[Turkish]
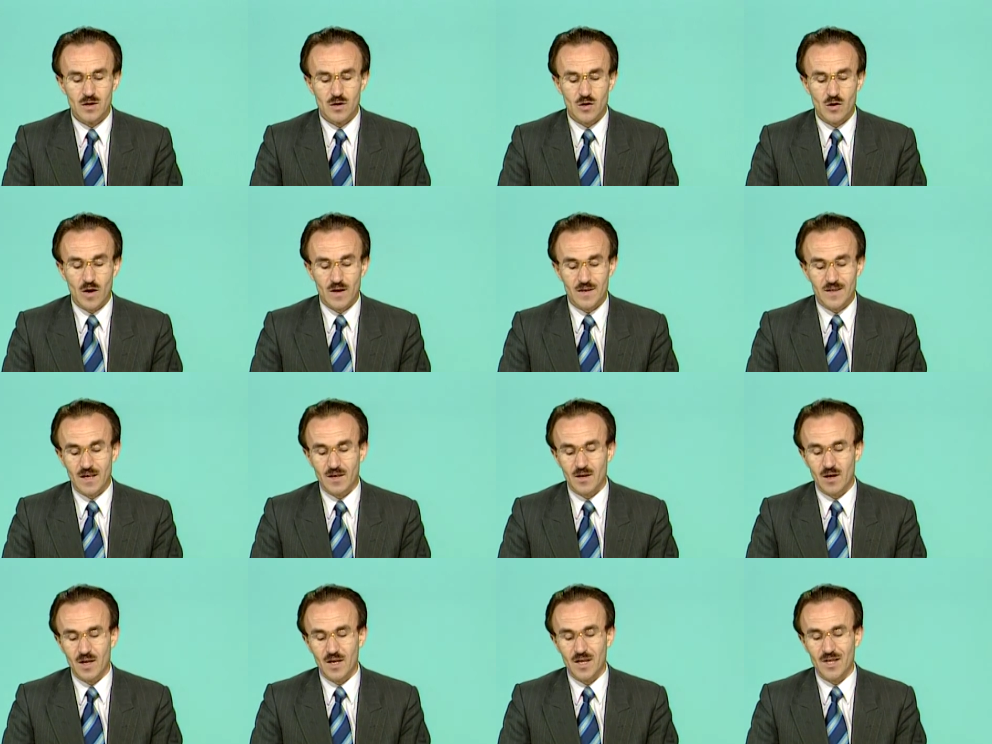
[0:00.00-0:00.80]
Gazan
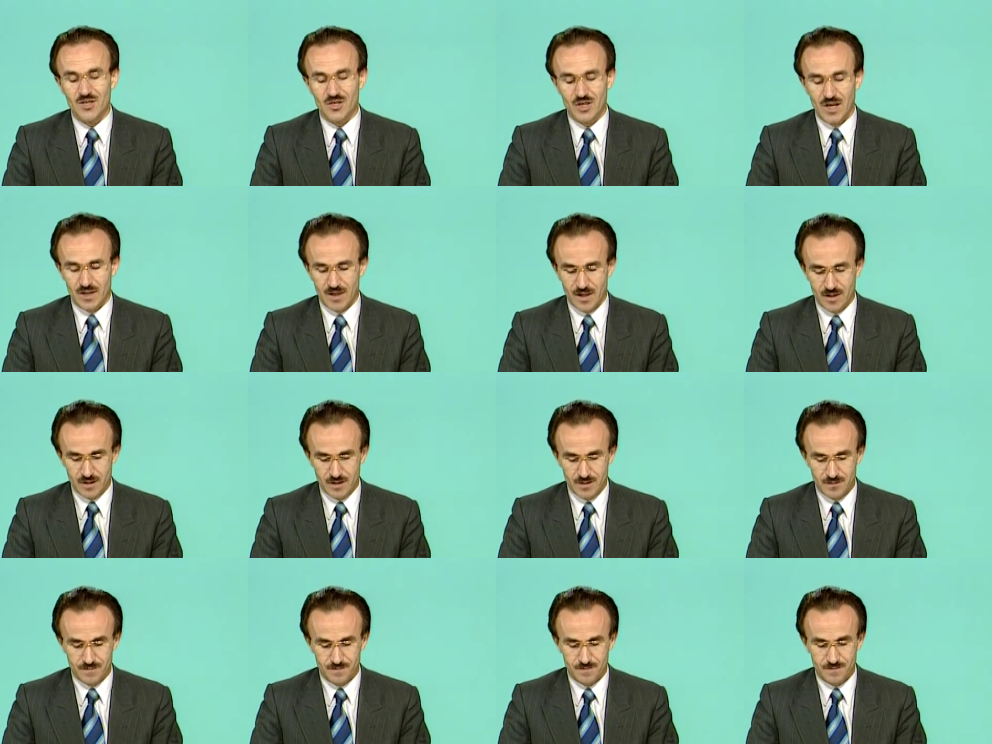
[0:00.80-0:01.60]
Han'a nişanladı.
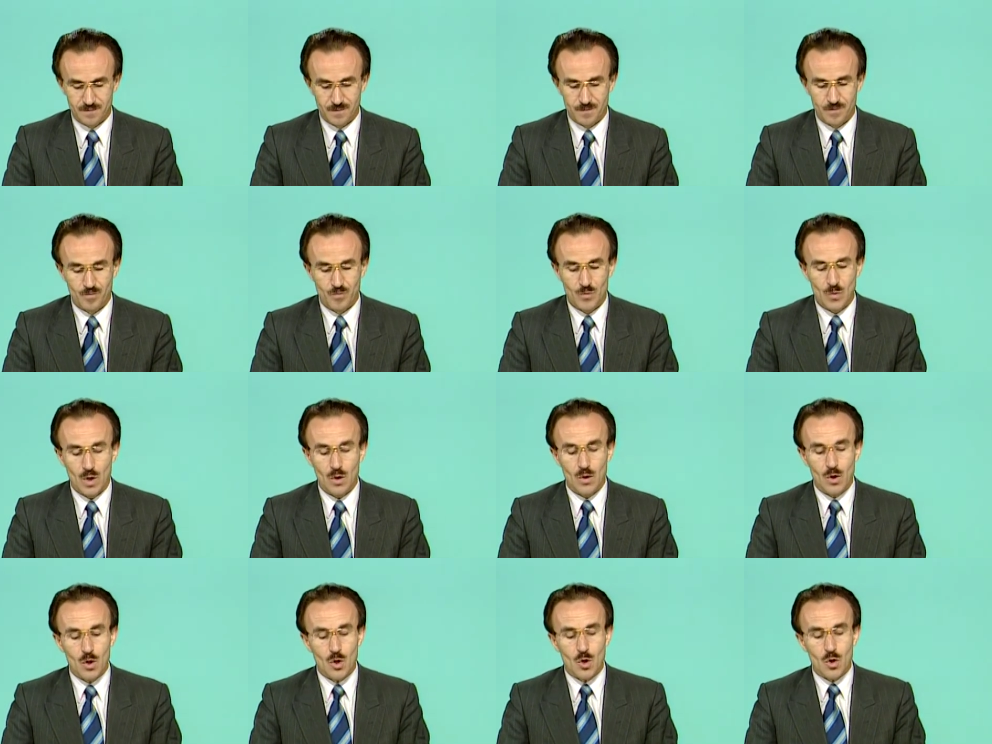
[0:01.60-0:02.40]

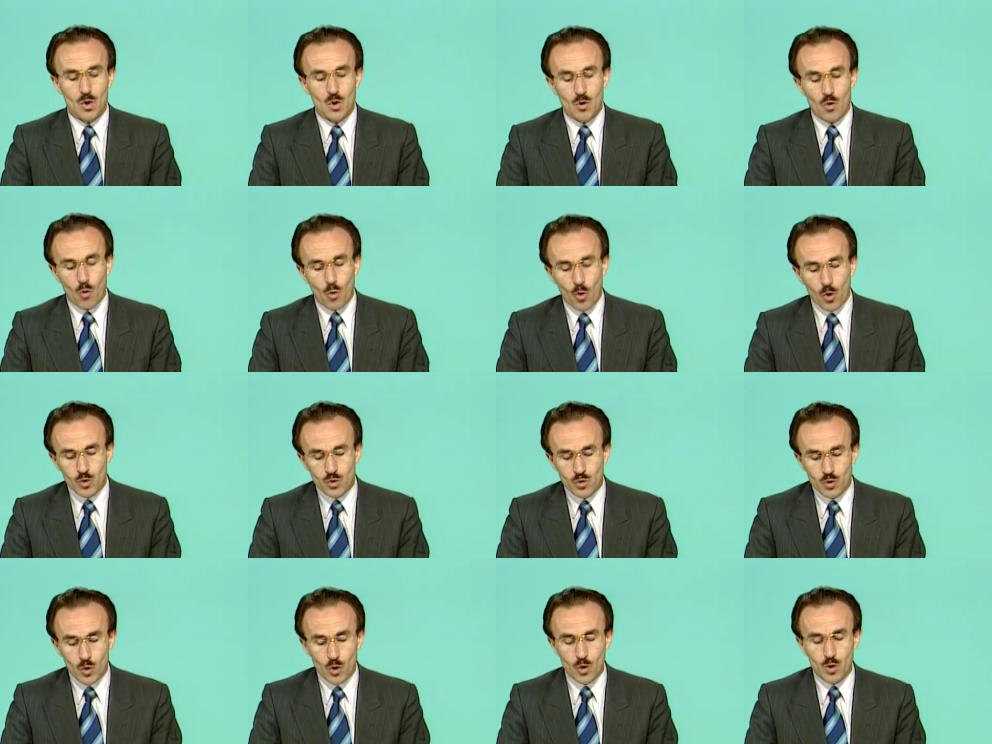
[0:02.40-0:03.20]

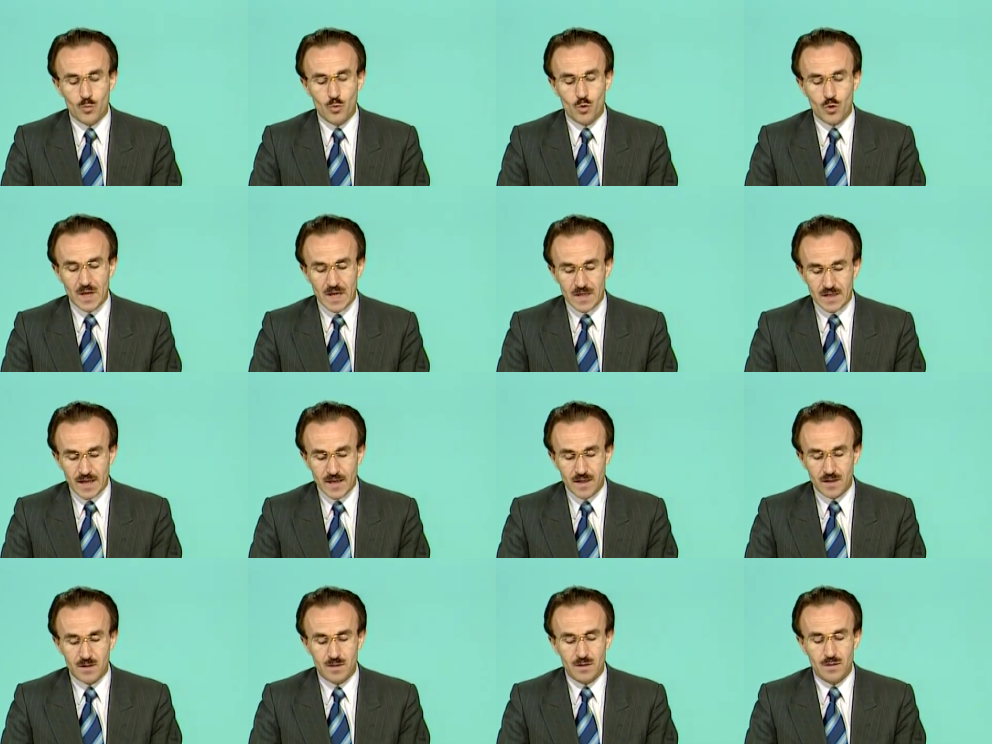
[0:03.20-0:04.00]
Onun ölümüyle
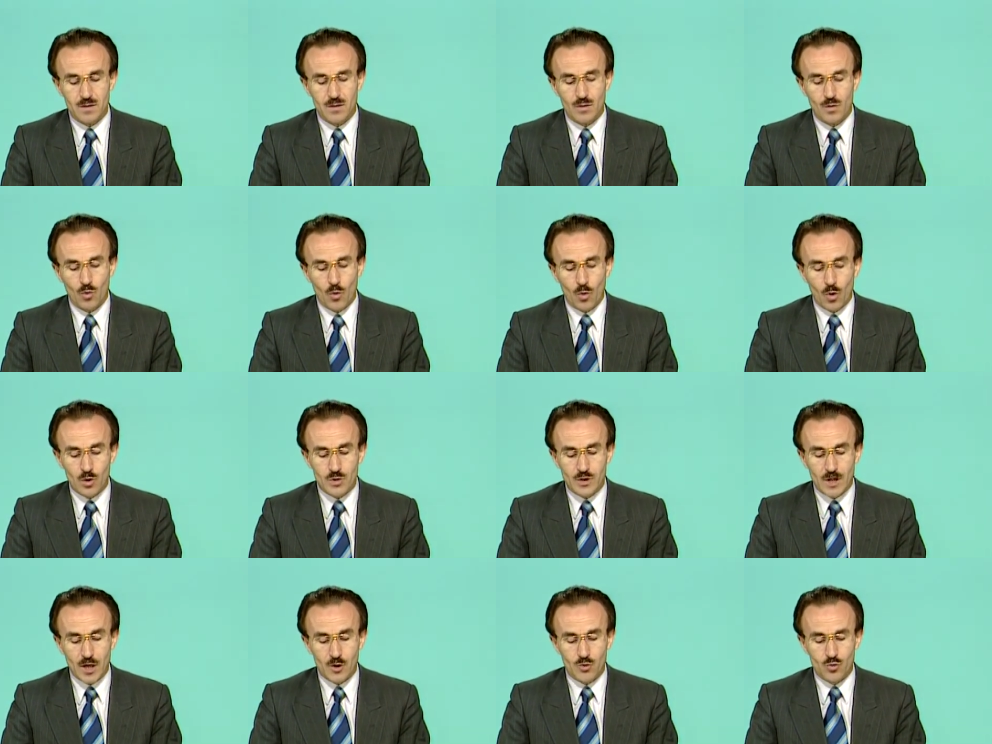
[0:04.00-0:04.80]
de
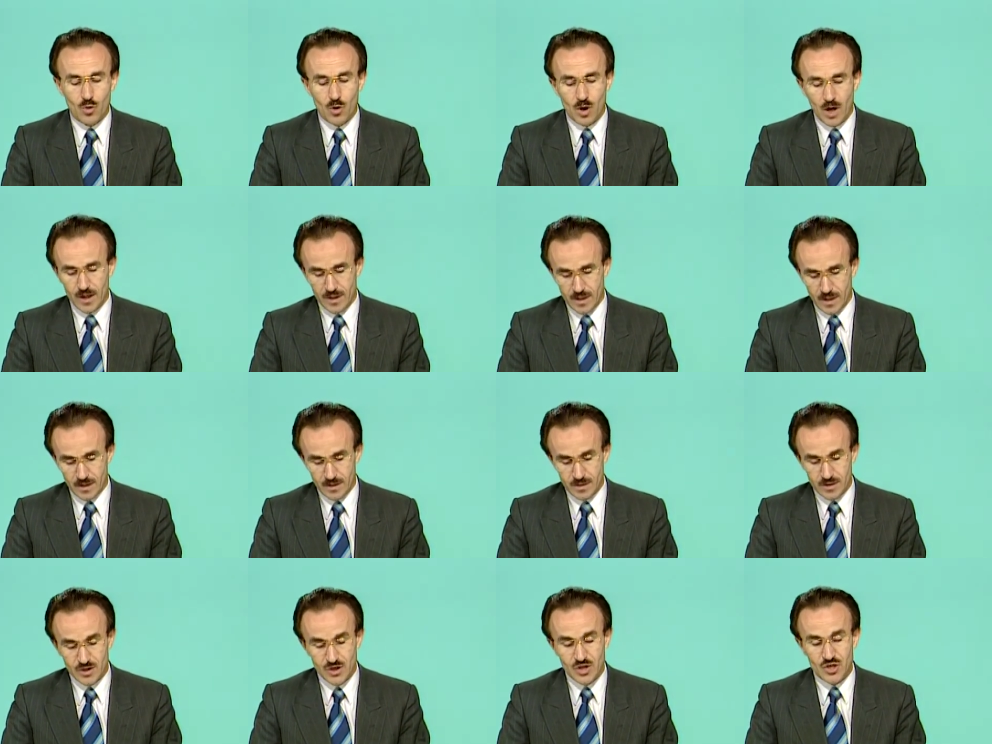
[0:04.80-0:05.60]
Olcayto Han'a
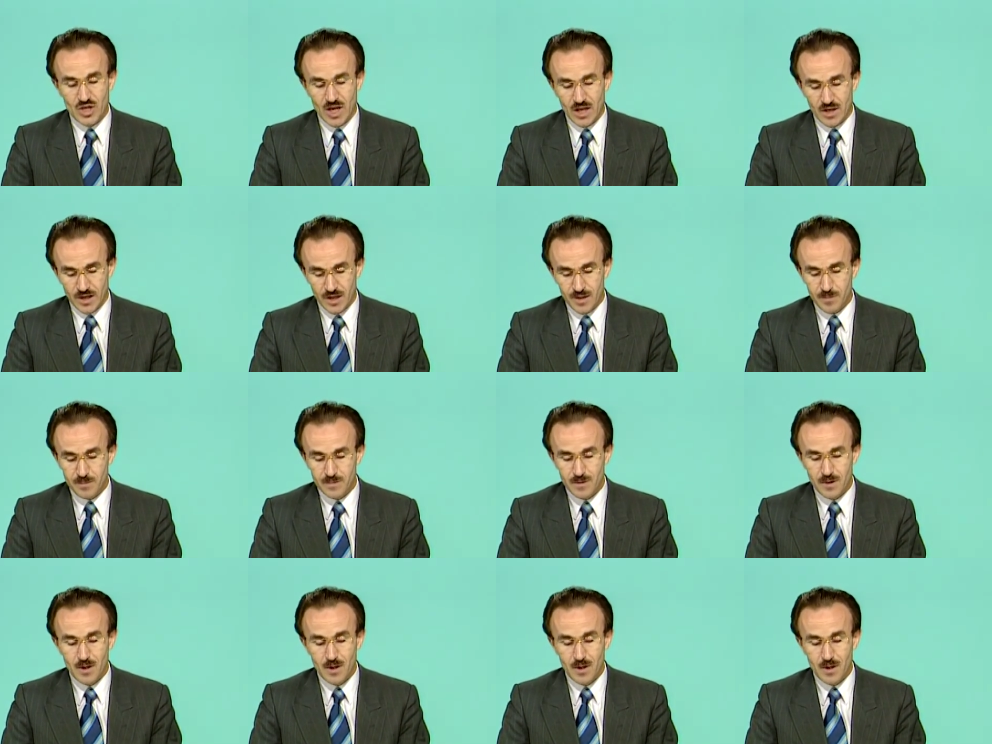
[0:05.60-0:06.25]
nişanlayıp